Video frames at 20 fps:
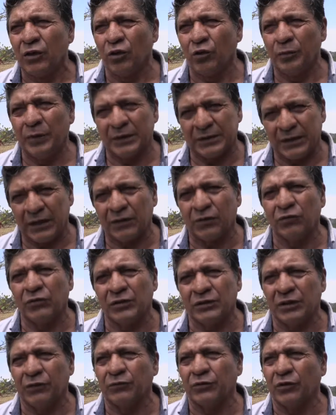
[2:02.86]
conversar con
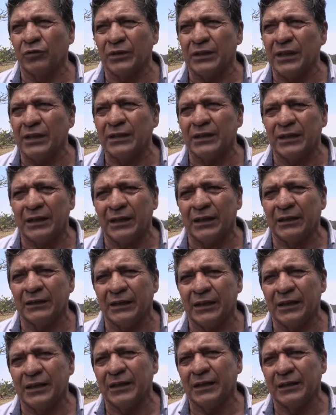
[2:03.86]
las autoridades de,
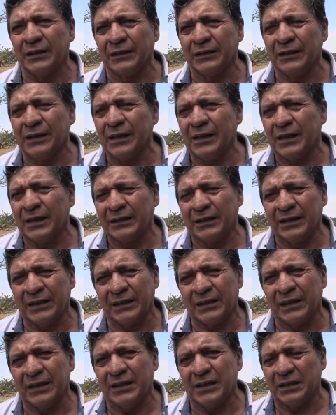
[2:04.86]

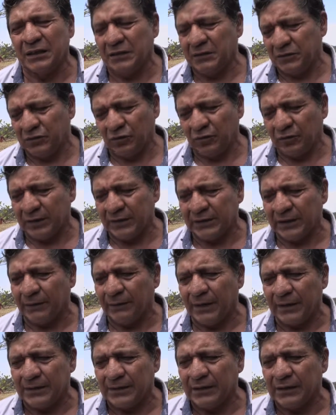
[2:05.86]
Inglaterra y sobre esta
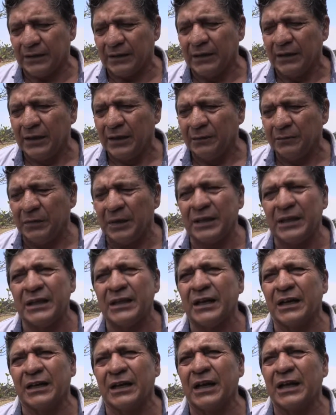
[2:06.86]
base
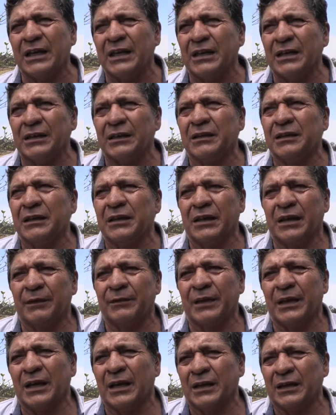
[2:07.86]
venir acá y que
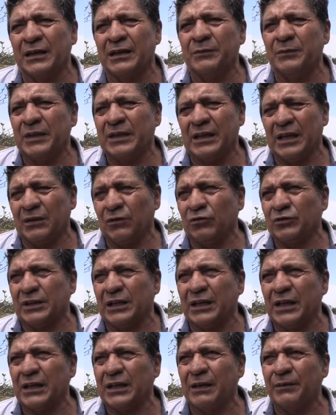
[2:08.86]
vengan, e invitarlos
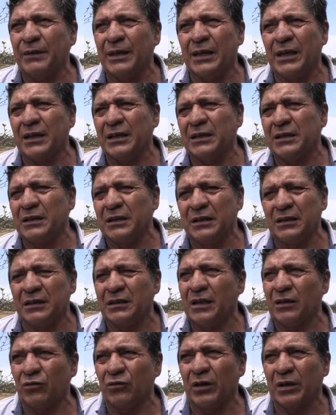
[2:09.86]
acá que vengan y,
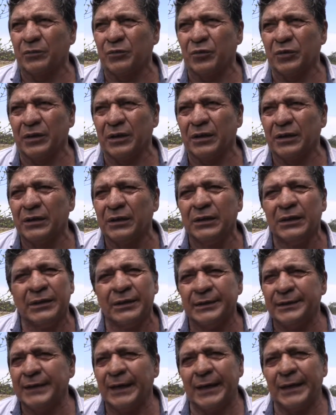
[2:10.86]
dialogar, porque
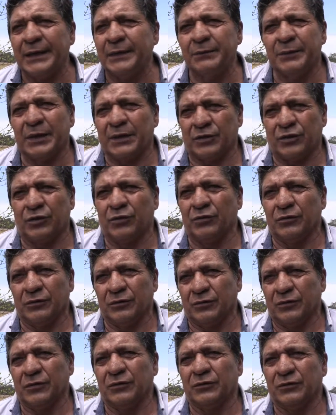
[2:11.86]
ya hay inversión,
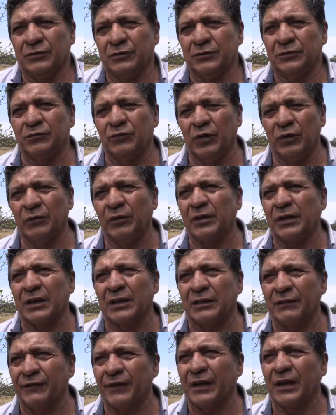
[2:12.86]
vuelvo a
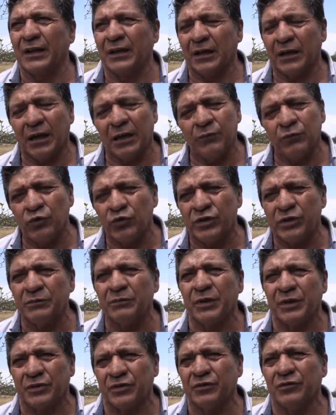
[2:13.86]
ratificar, acá hay mucha
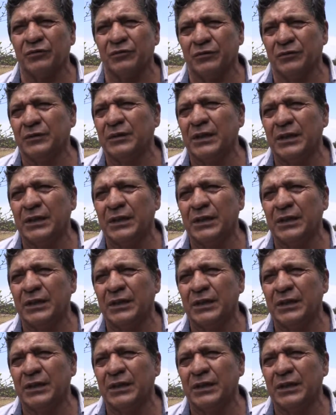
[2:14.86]
inversión